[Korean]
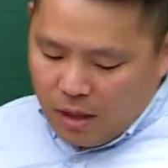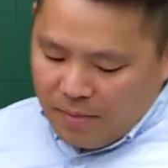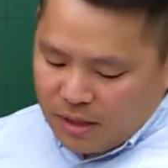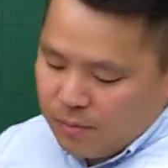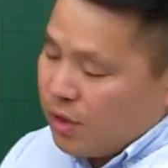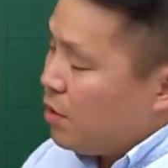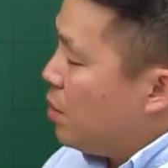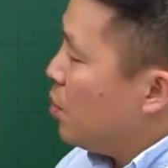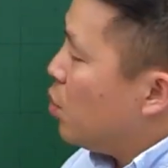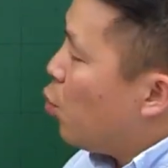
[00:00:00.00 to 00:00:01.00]
말씀드린
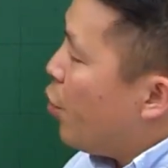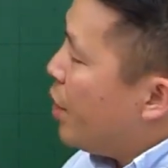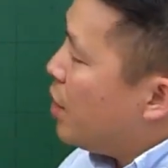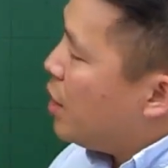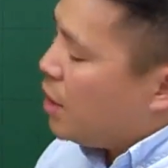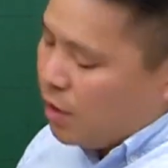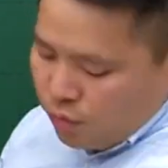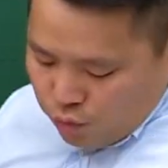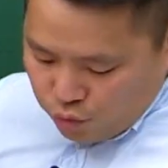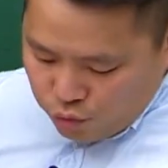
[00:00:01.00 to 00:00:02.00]
대로 노인이
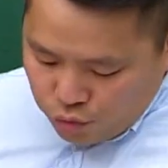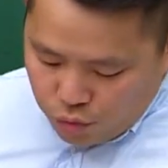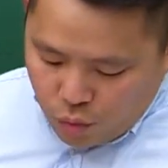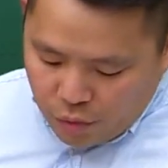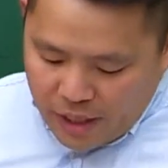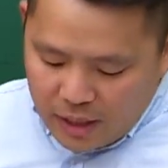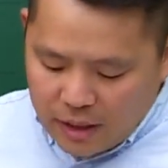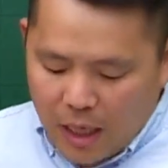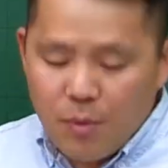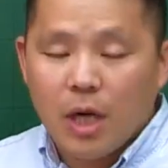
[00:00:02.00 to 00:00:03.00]
운동에
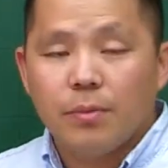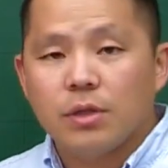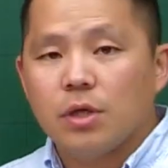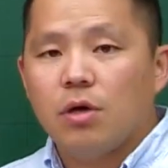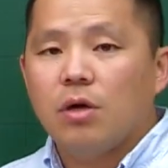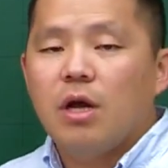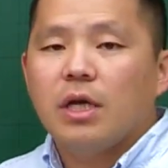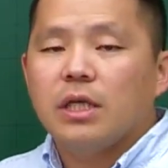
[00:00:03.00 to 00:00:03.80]
참여하면서